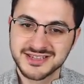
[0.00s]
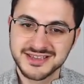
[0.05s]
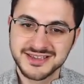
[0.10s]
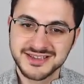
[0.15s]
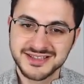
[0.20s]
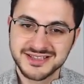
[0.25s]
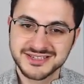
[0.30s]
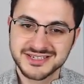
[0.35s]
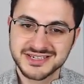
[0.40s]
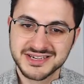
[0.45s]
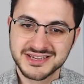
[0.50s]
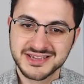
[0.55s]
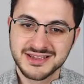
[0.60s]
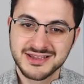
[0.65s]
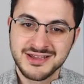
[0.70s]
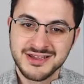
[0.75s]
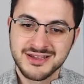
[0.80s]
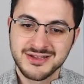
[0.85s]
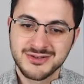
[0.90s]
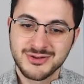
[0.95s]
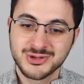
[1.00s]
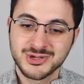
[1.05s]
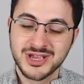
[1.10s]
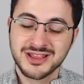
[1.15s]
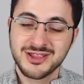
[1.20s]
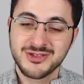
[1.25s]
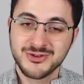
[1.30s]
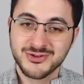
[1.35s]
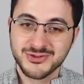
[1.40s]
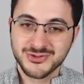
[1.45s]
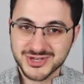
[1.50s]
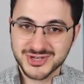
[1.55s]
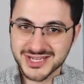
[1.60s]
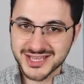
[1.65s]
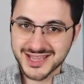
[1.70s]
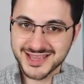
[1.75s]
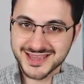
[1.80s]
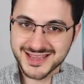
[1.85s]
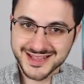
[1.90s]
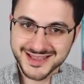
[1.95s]
İngilizce özellikle yurt
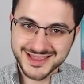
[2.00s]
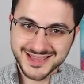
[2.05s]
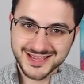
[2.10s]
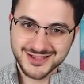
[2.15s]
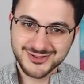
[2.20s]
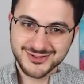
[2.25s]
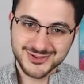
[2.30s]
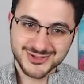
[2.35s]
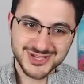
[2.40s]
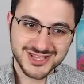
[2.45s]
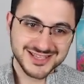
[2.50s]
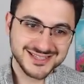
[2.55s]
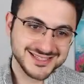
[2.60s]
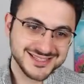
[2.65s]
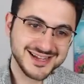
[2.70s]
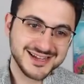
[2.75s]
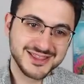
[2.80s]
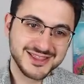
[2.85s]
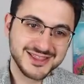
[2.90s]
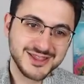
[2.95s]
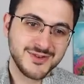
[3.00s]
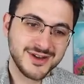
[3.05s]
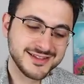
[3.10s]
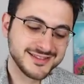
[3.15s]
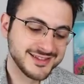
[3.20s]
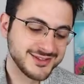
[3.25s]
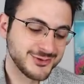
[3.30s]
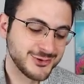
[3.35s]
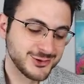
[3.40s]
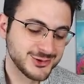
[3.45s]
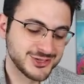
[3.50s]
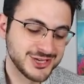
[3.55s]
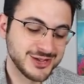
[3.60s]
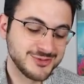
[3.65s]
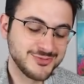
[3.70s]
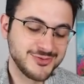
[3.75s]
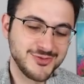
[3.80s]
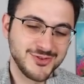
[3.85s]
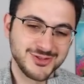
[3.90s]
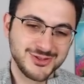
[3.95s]
dışına tatile gidiyorsanız daha da faydalı
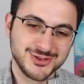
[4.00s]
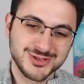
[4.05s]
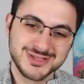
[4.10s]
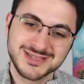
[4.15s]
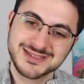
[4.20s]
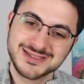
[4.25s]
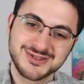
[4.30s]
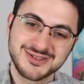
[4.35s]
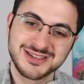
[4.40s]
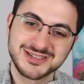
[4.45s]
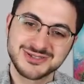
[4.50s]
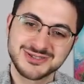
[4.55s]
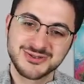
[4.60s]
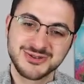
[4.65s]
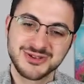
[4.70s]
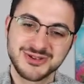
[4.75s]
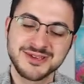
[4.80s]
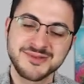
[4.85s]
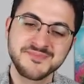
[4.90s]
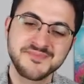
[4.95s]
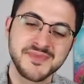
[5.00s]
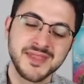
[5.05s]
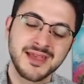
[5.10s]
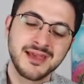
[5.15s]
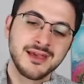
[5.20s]
olacak bu video size öyle söyleyeyim.